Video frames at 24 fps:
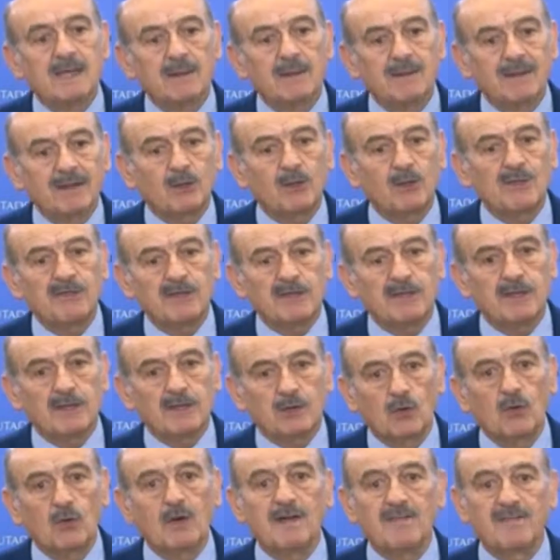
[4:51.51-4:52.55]
debe coincidir
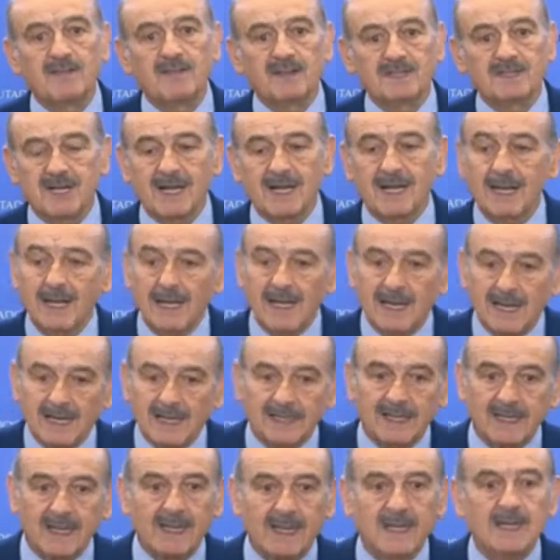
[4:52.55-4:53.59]
con la fecha en
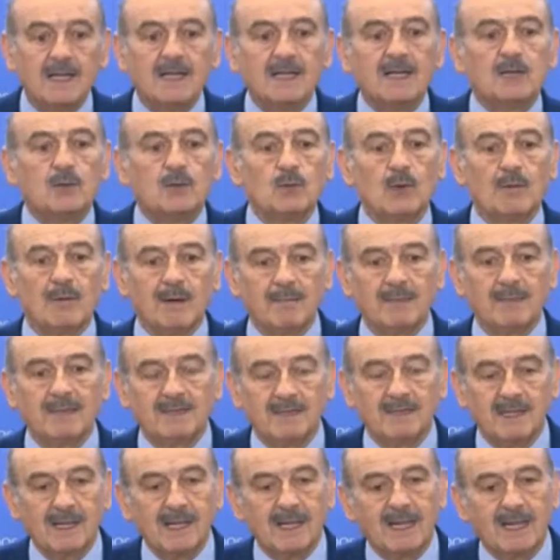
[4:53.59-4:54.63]
la que
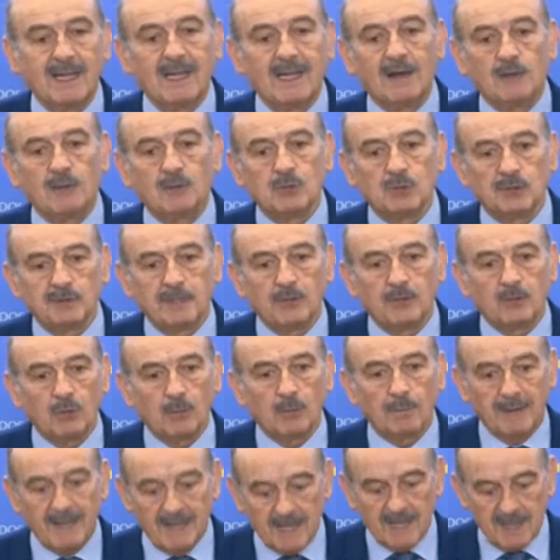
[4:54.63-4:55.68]
nuevamente en la Unión
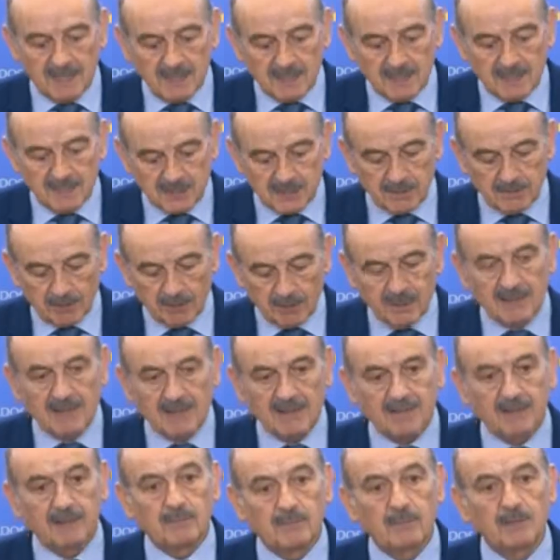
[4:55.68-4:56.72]
Europea se puedan
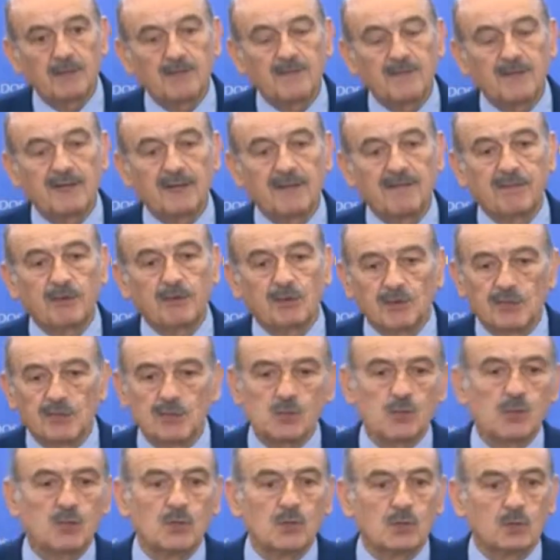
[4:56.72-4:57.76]
hacer
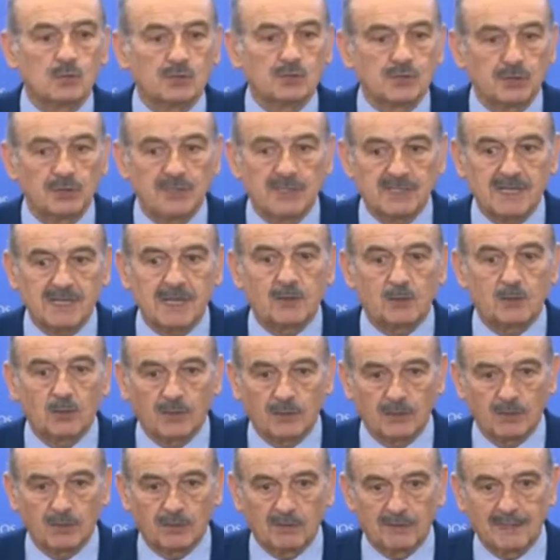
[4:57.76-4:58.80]
modificaciones o inclusiones al
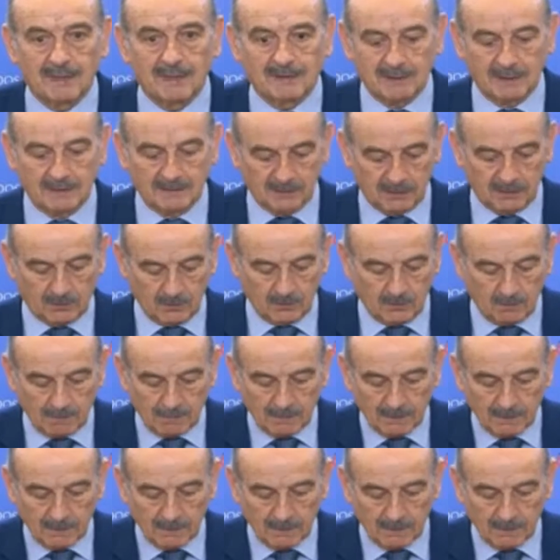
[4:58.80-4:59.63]
corredor del Atlántico.